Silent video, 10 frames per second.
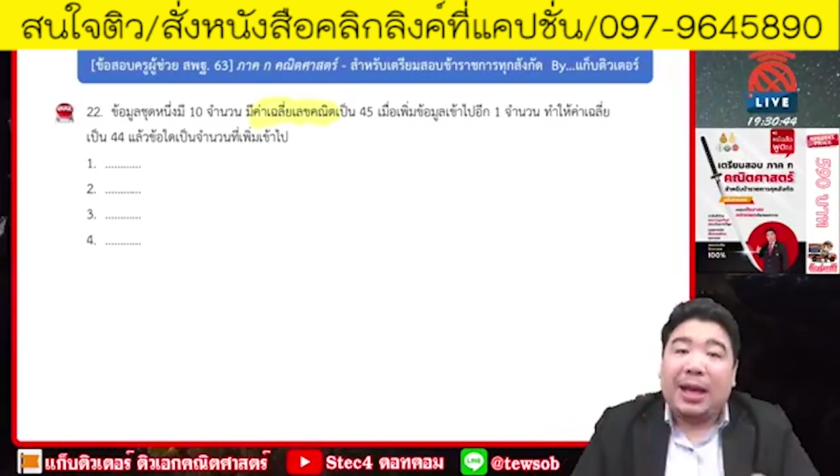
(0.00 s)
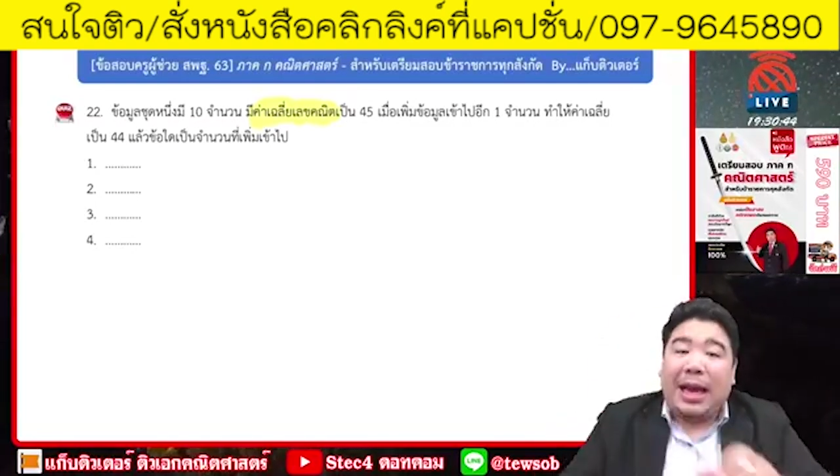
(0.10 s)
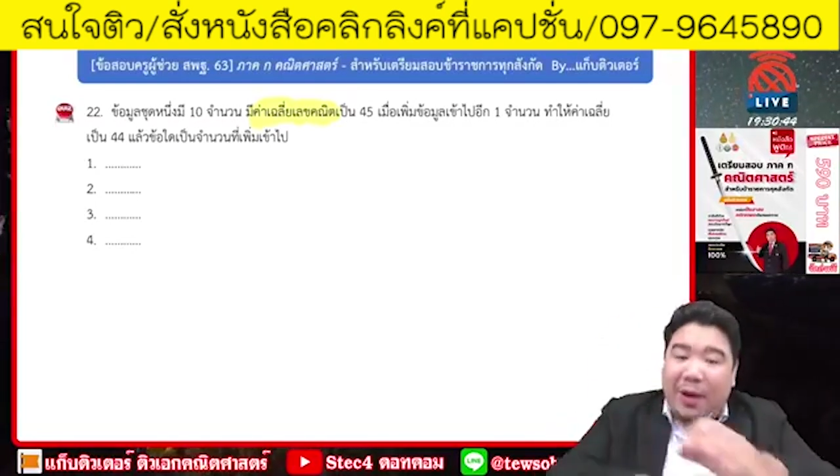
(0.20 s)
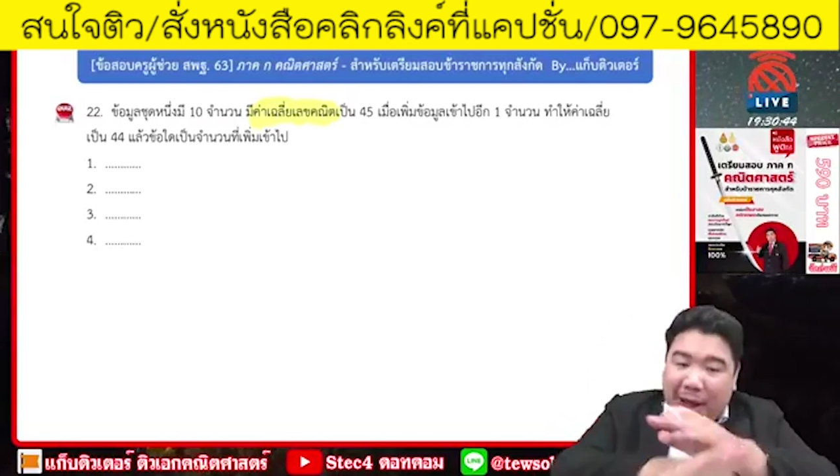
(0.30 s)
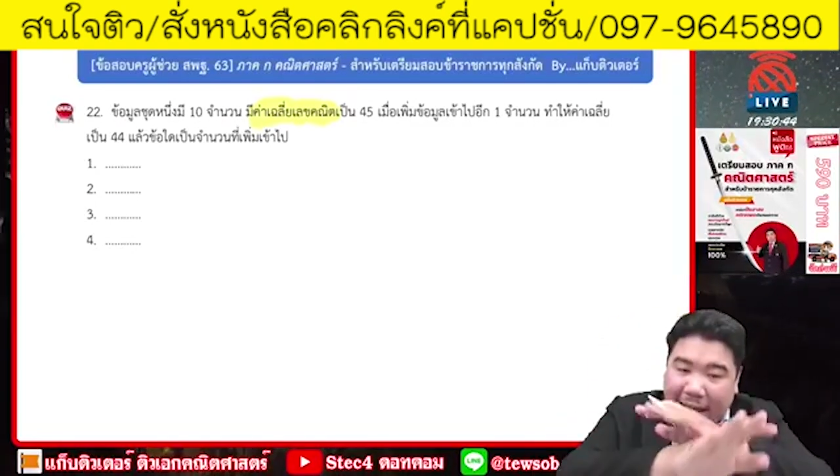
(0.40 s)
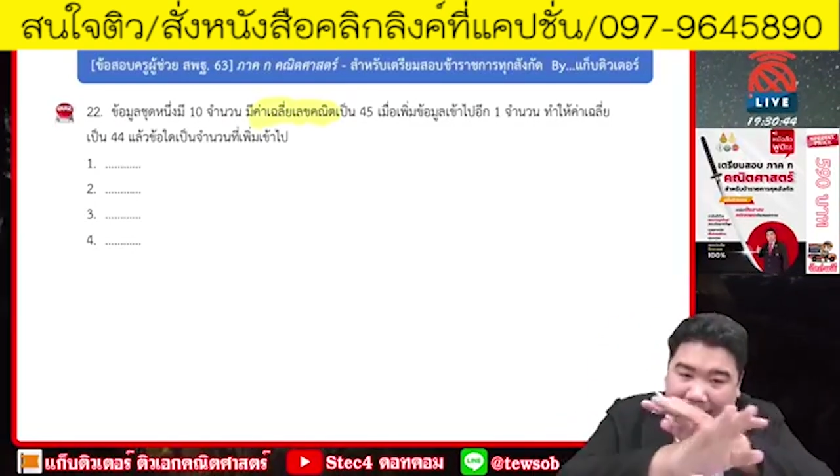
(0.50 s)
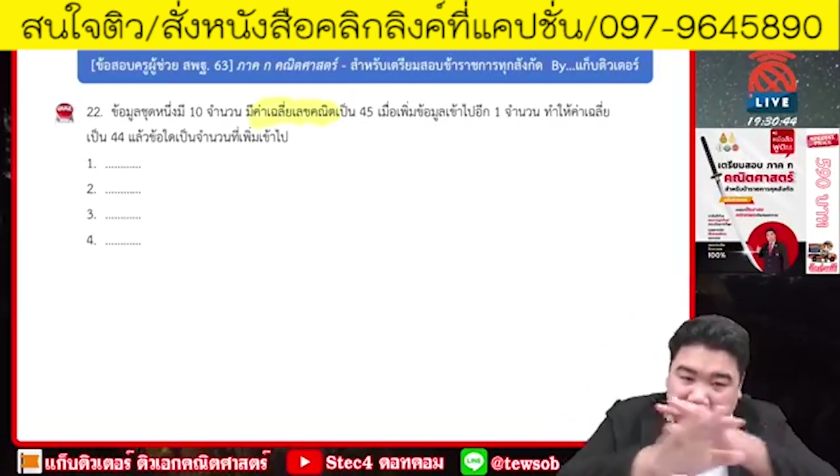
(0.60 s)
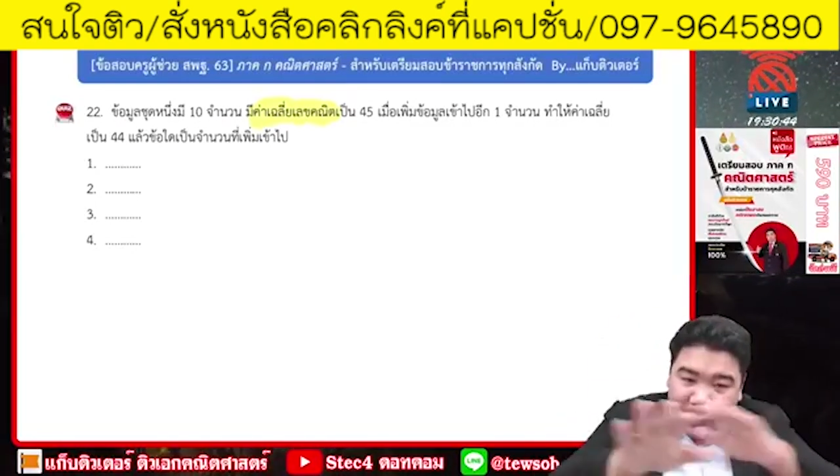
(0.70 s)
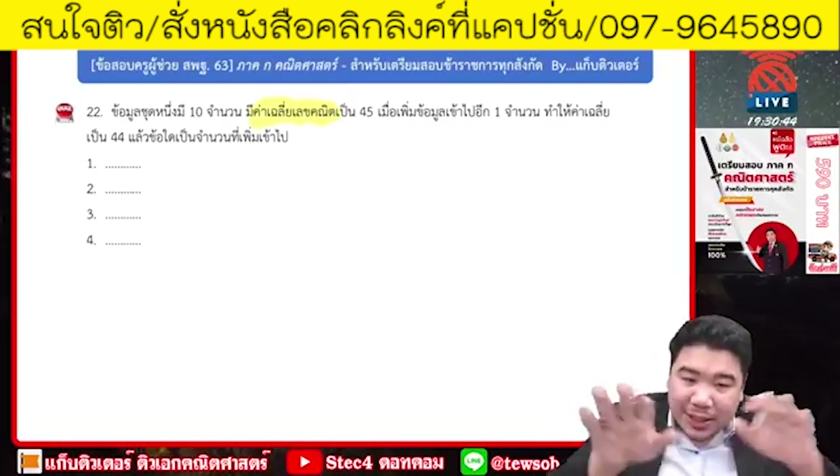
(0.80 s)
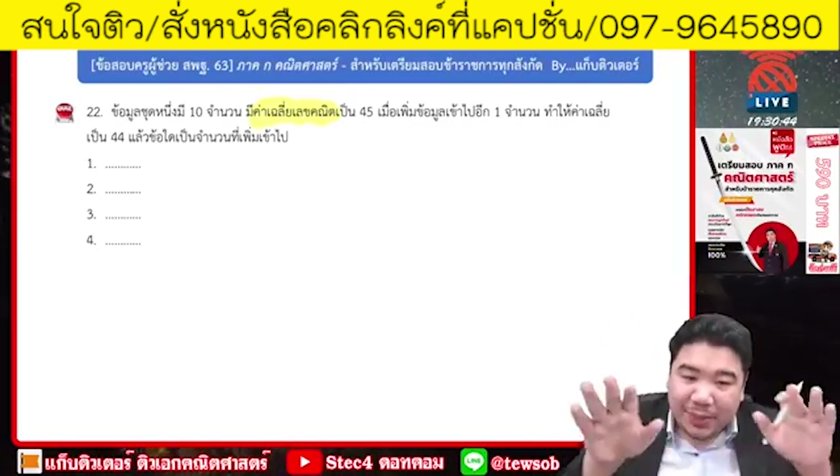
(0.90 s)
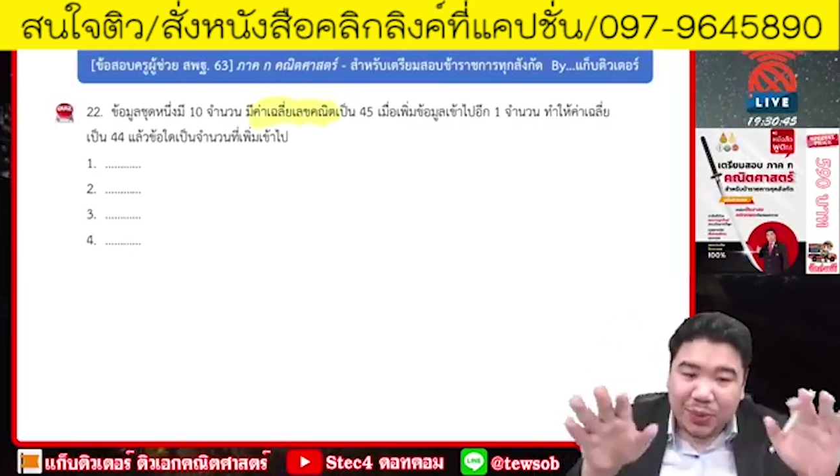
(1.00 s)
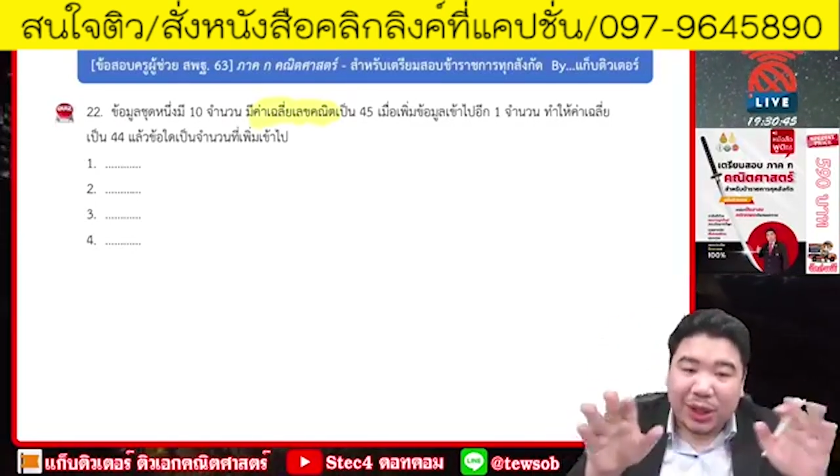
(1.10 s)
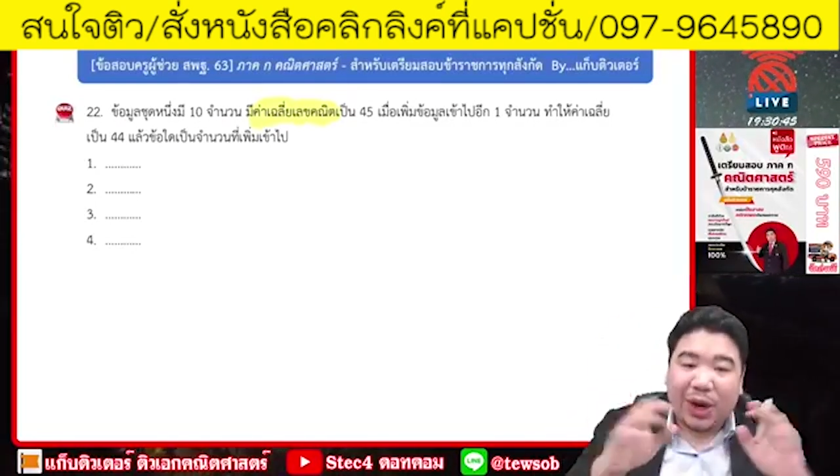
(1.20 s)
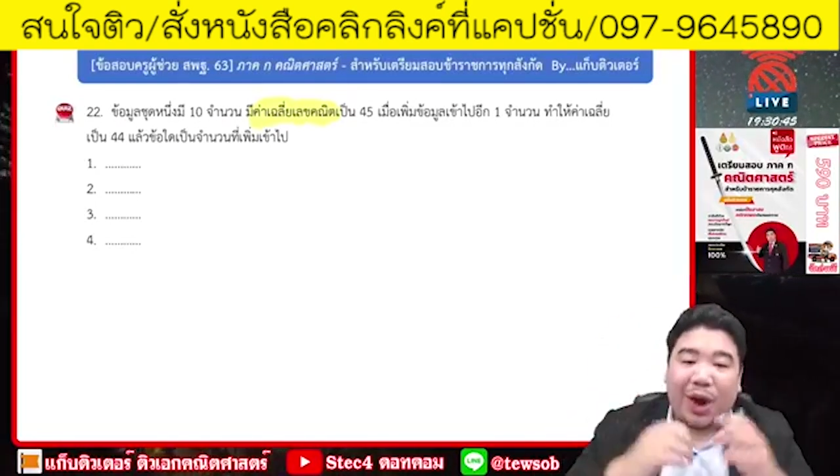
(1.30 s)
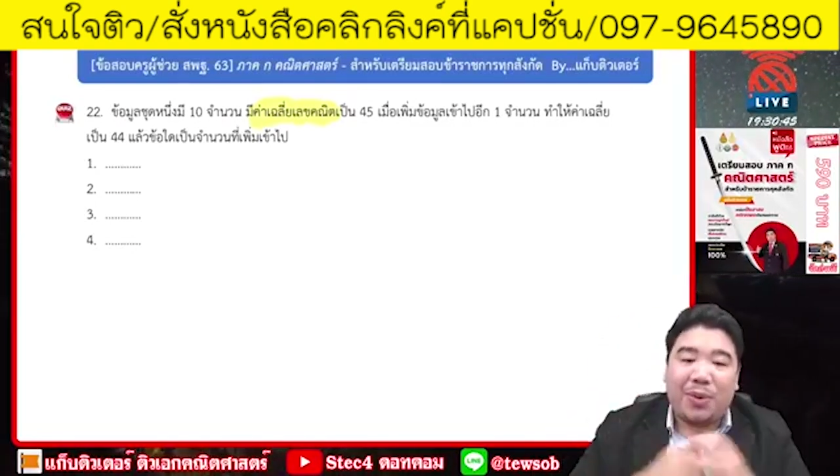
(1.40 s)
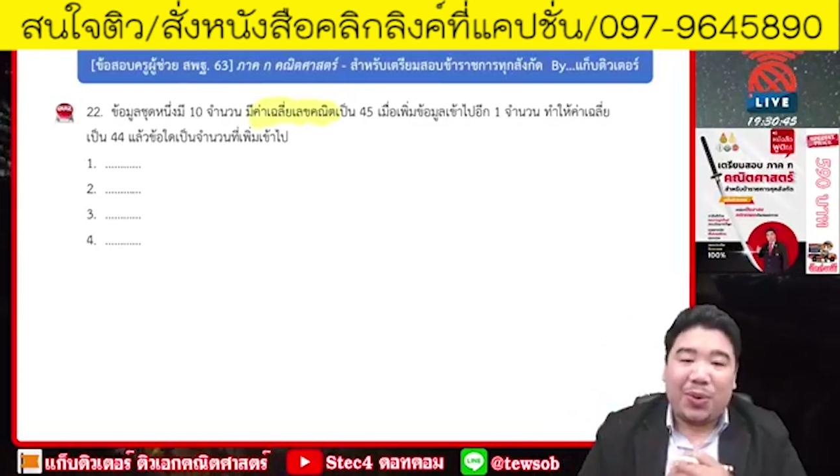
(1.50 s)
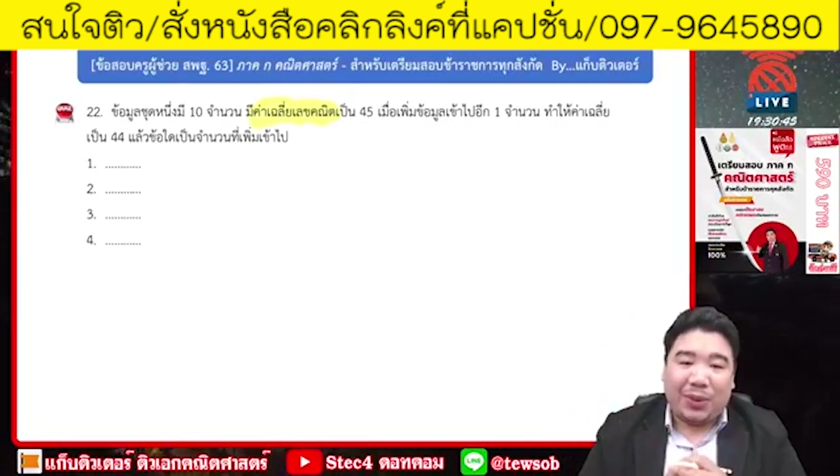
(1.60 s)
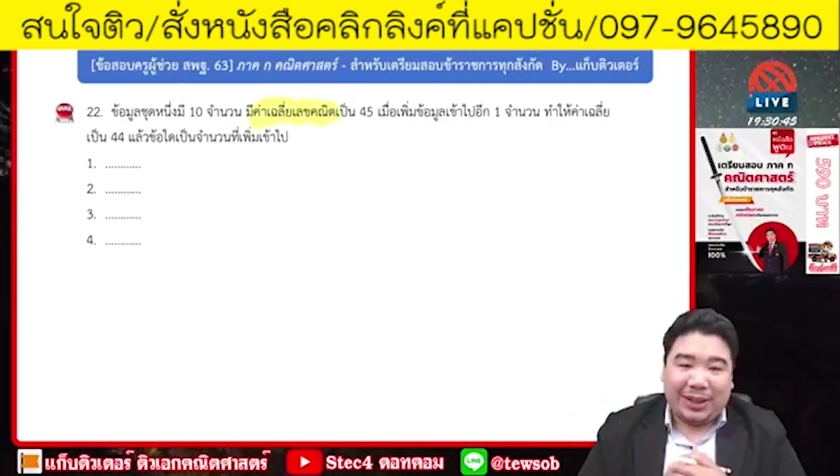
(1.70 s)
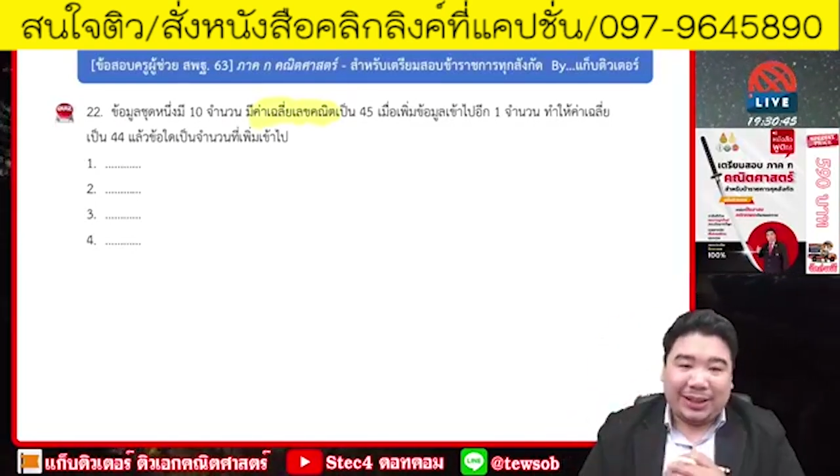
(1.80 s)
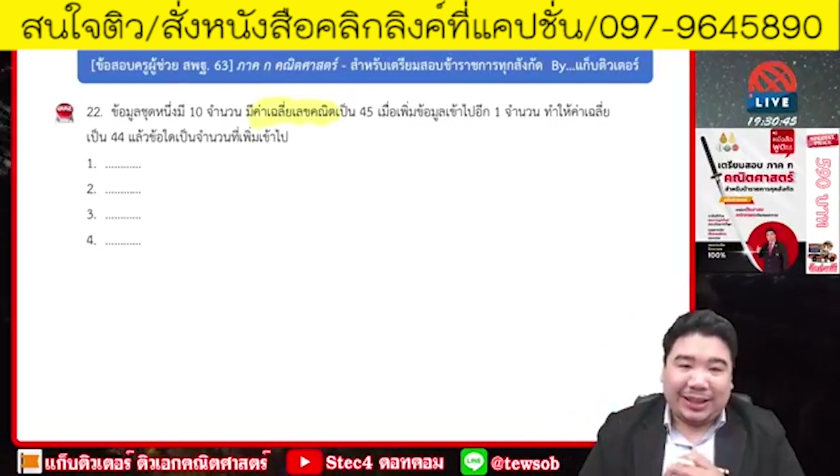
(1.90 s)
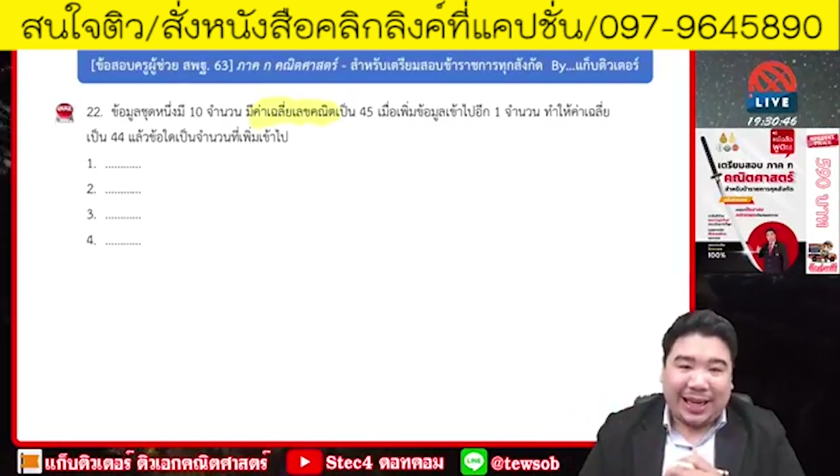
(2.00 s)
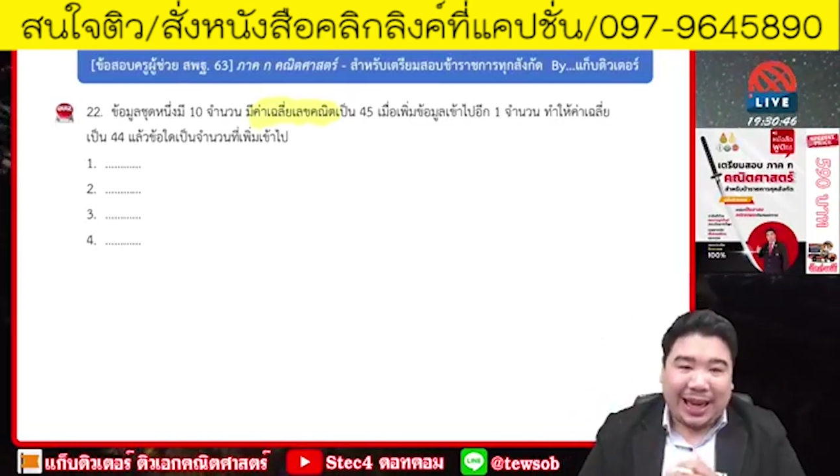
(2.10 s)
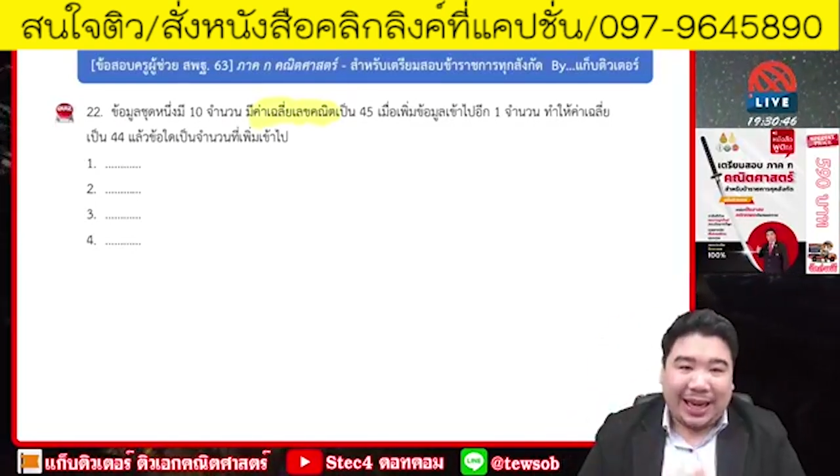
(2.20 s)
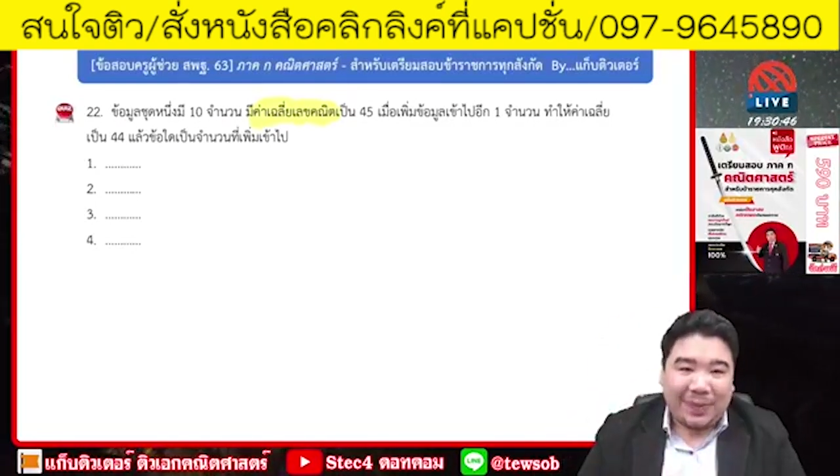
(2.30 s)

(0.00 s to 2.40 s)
แล้วหารด้วยจำนวนข้อมูลนะ